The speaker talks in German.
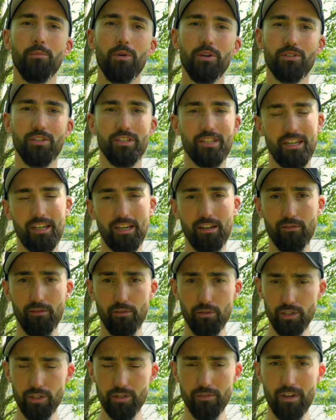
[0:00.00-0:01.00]
möchte ich an einen
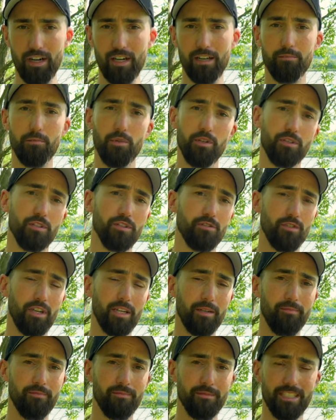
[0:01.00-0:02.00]
Fluss fahren, möchte ich zu
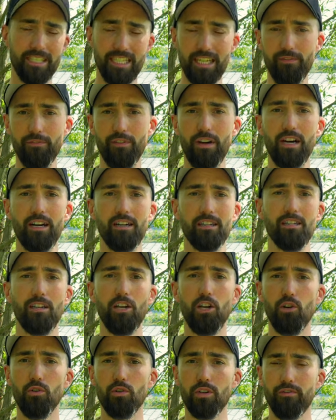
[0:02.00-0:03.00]
einem See fahren
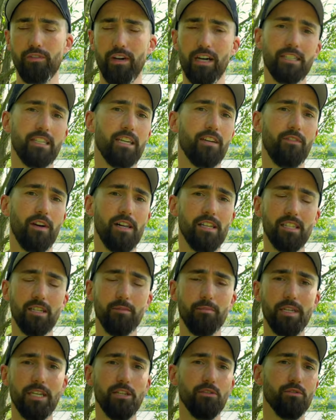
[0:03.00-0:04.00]
oder fahre ich in ein
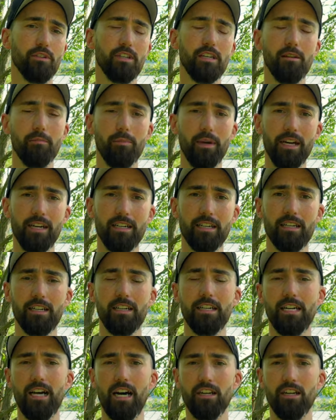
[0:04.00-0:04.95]
Waldgebiet oder in die Berge.